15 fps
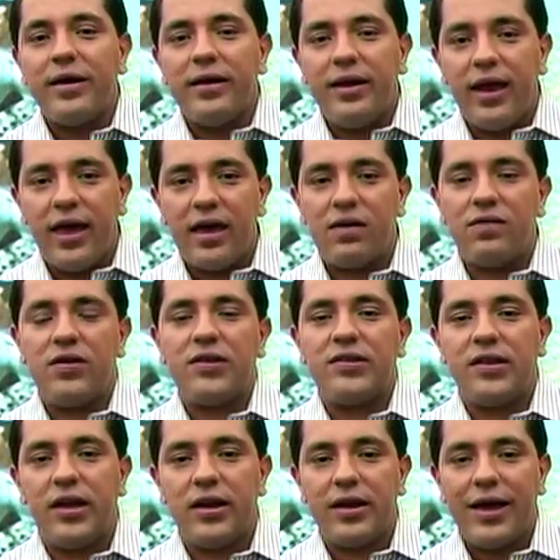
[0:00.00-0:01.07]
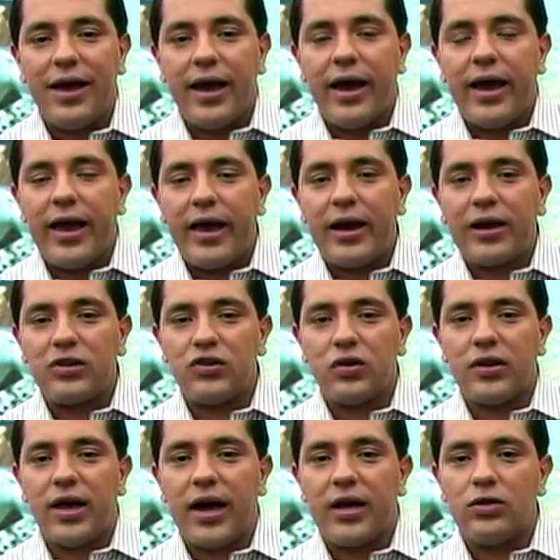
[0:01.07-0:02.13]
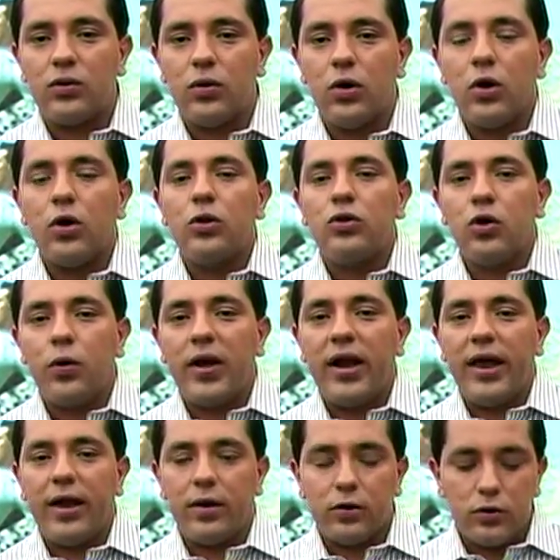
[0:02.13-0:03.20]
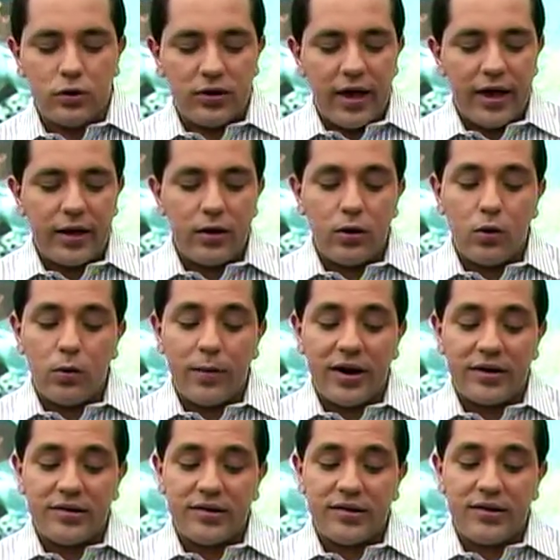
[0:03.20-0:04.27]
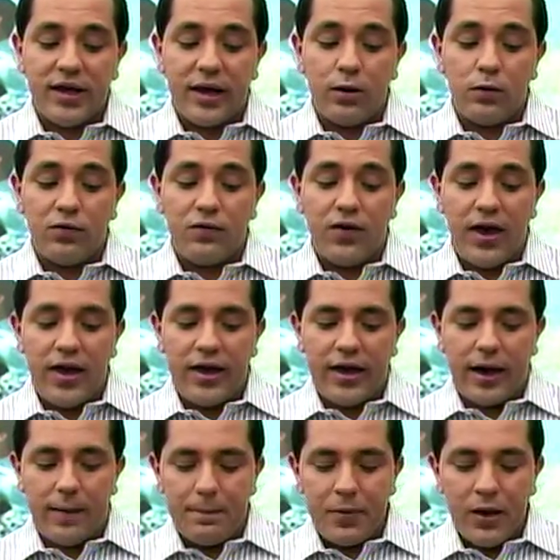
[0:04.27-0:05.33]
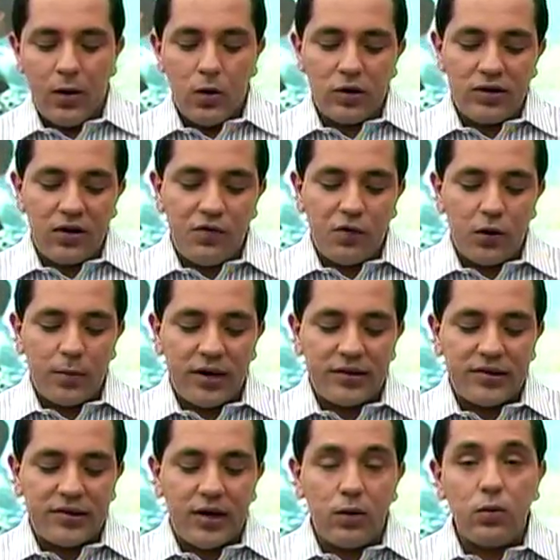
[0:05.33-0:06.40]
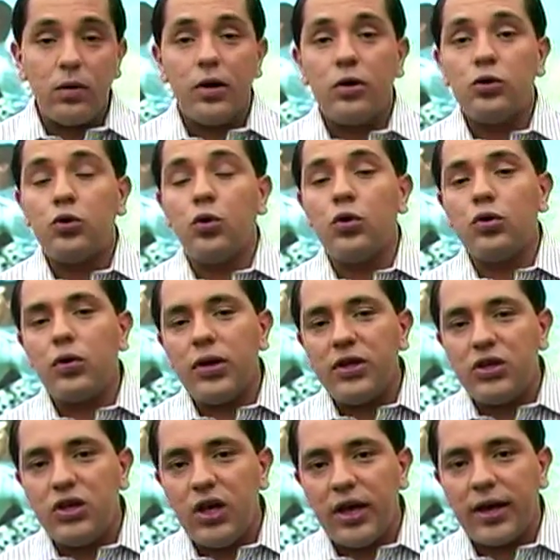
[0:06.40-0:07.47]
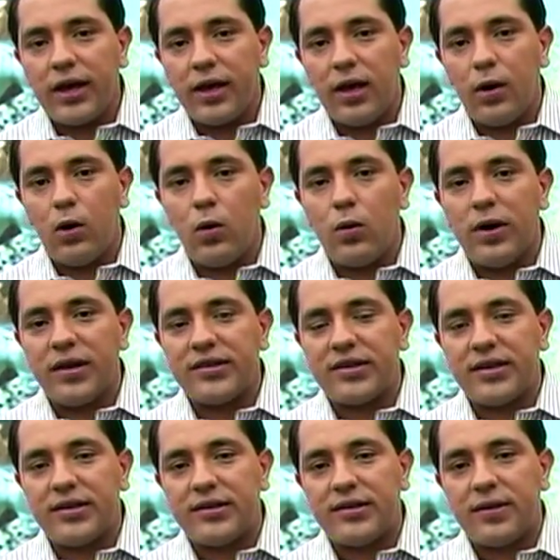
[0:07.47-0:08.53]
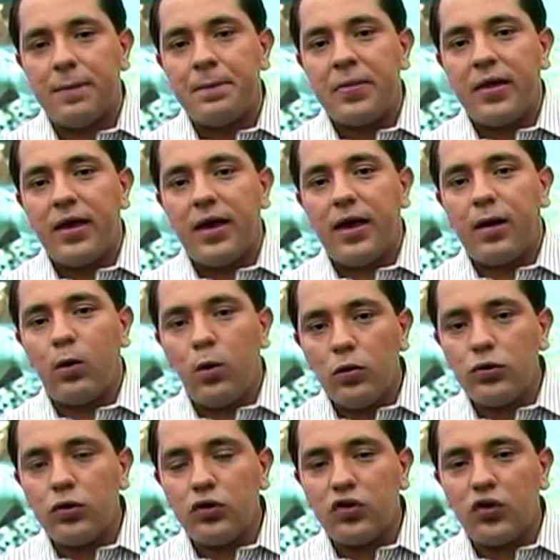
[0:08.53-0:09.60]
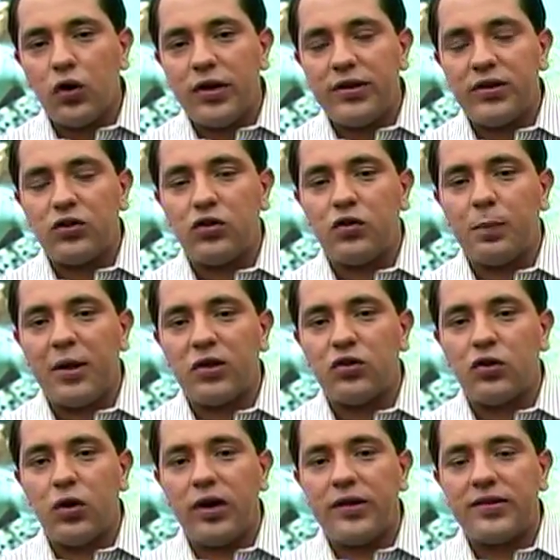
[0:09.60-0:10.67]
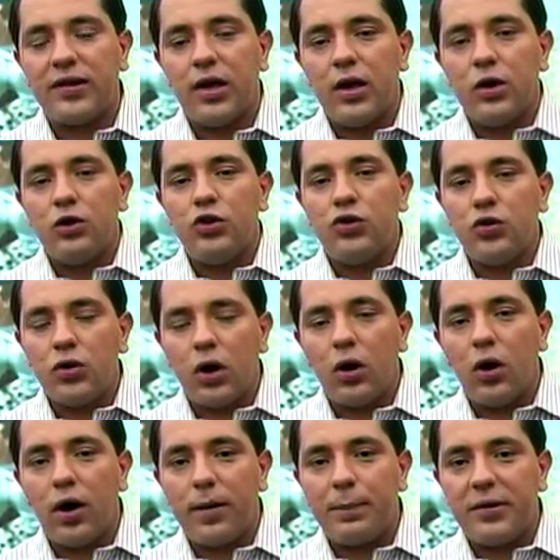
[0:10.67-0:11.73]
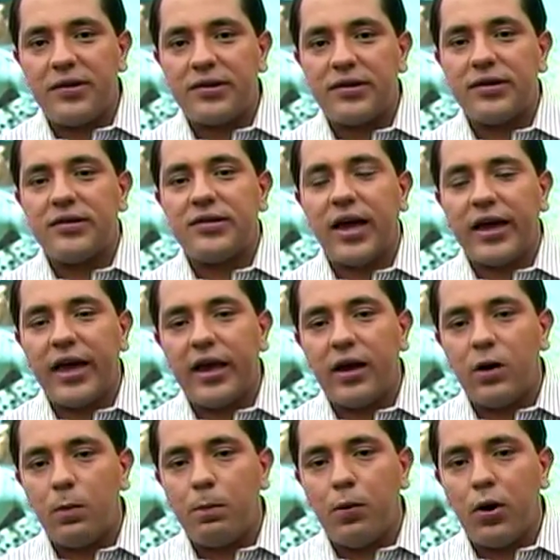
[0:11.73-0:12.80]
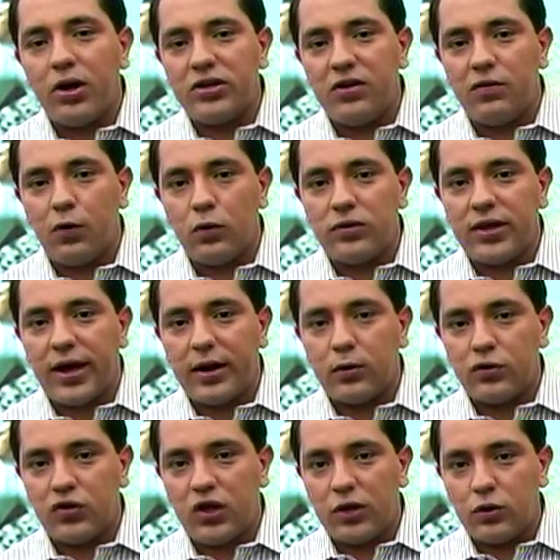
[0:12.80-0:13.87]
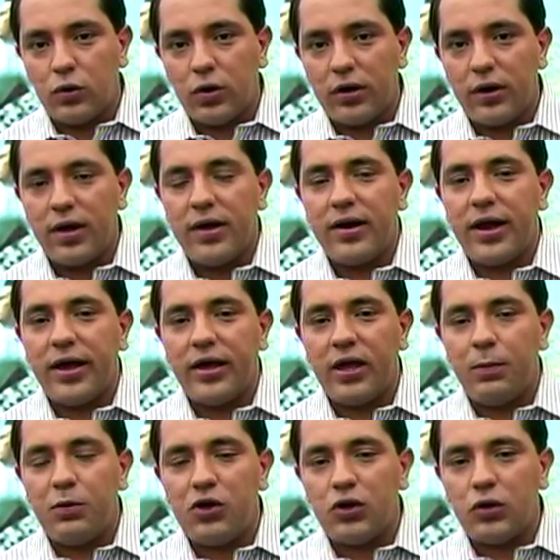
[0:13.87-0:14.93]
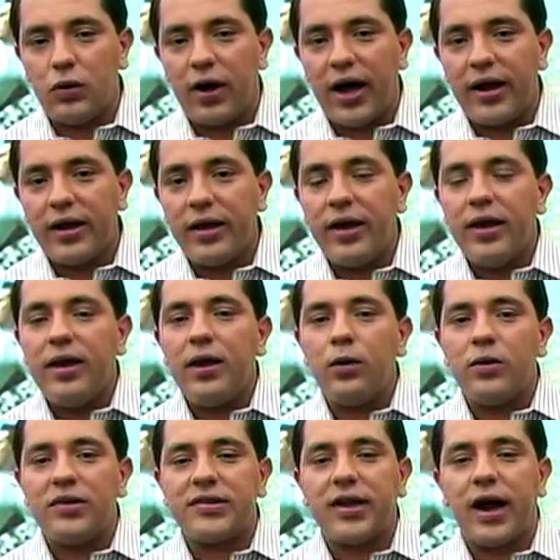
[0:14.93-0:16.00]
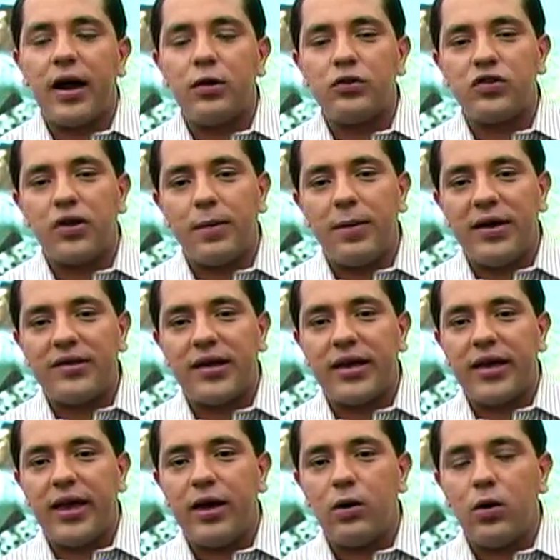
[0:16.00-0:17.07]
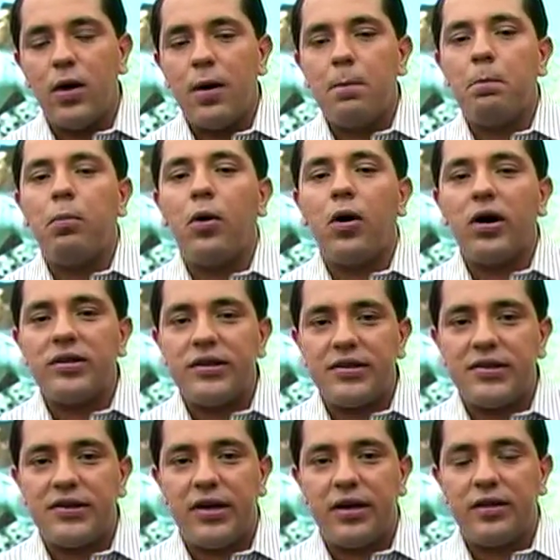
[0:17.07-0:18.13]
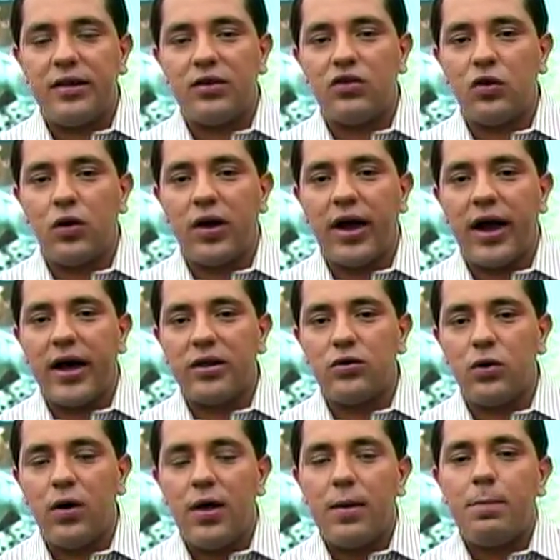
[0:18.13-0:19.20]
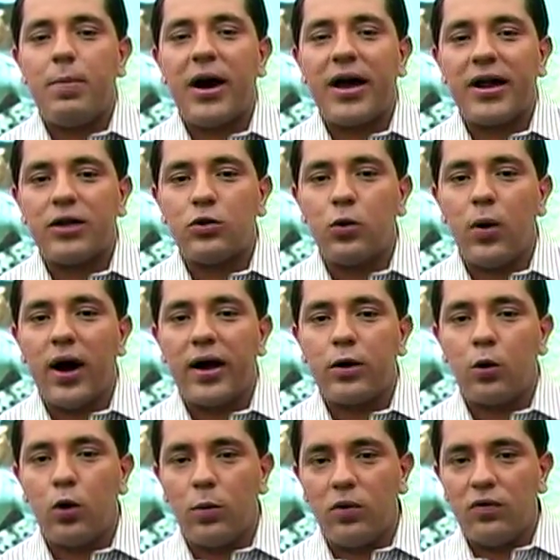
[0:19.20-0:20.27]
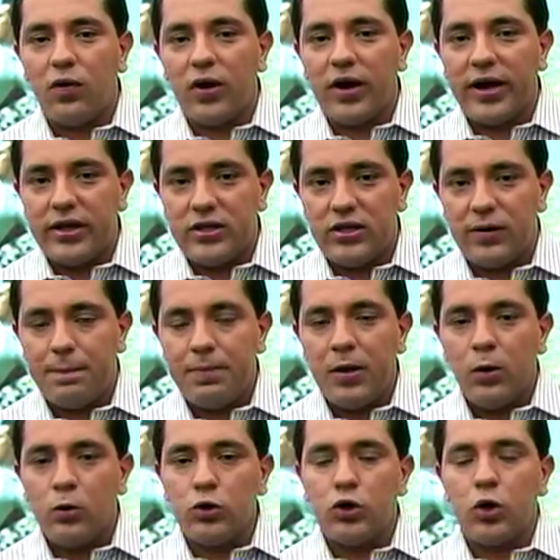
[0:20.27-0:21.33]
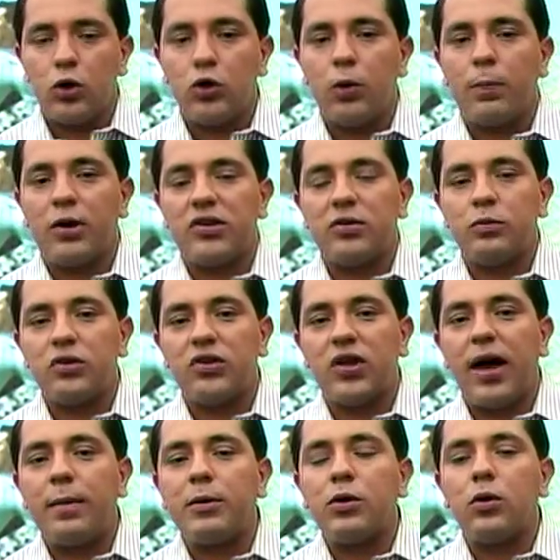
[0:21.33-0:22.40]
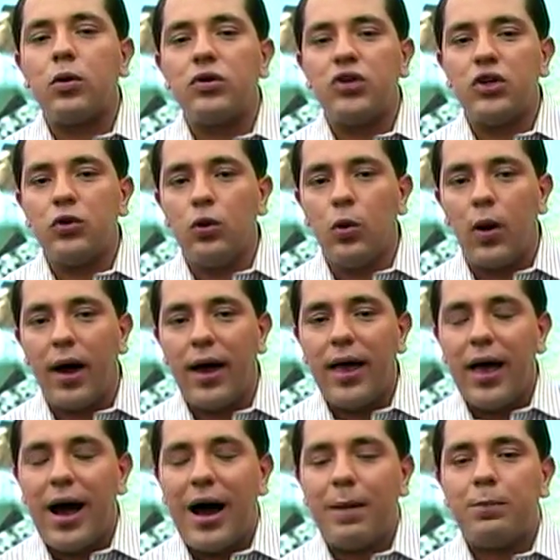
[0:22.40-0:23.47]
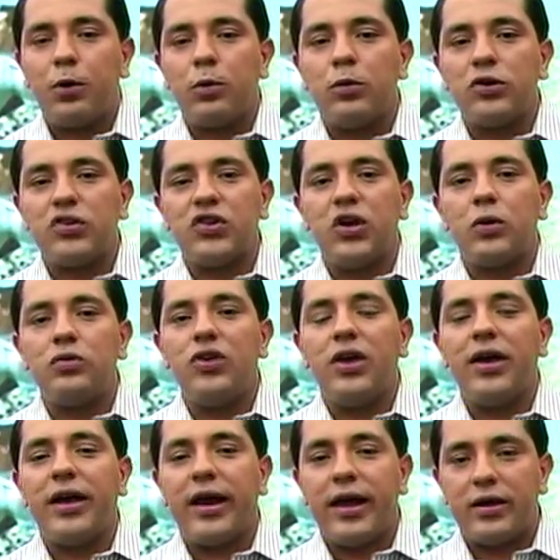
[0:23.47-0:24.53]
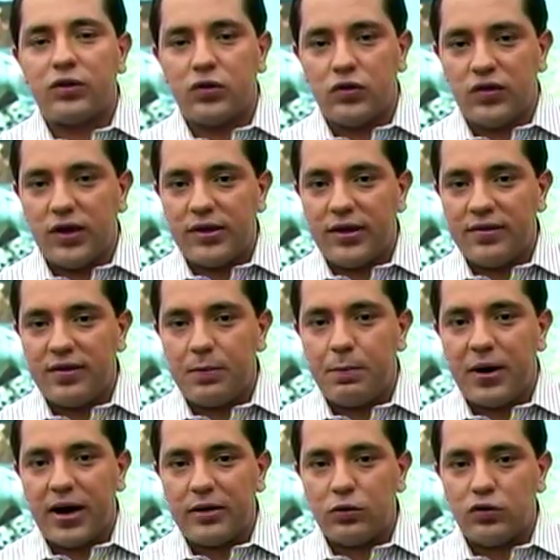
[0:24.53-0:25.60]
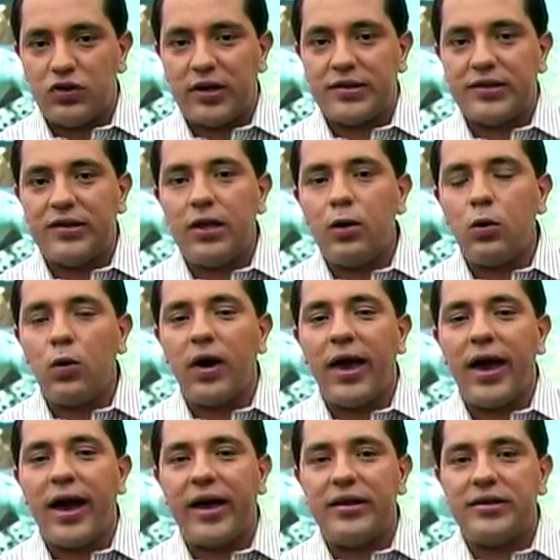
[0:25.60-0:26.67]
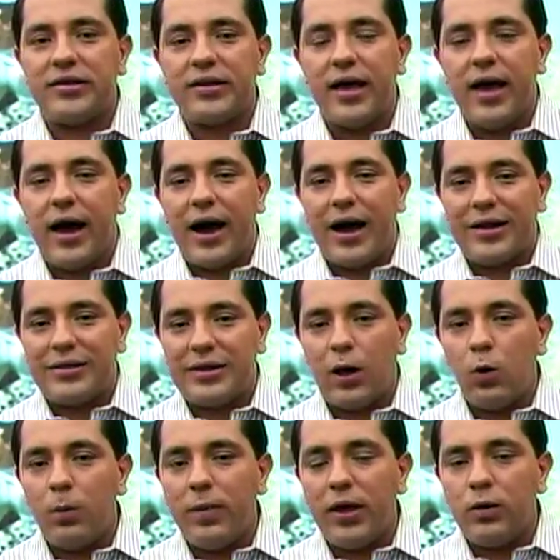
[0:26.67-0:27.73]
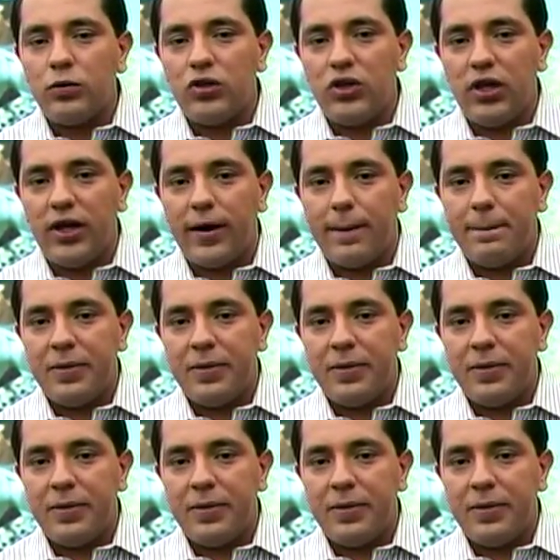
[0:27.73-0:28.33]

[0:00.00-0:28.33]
deve ser relacionado no elenco do técnico Marcelo Veiga. Outra informação, tudo indica que com essas é, contusões e suspensões, Júnior Lopes, zagueirão, pode voltar ao setor da equipe titular e Luiz Carlos, também zagueiro, pode ser deslocado para atuar como volante. O jogo do próximo sábado continua a promoção de ingressos antecipados a R$ 5,00 até o meio-dia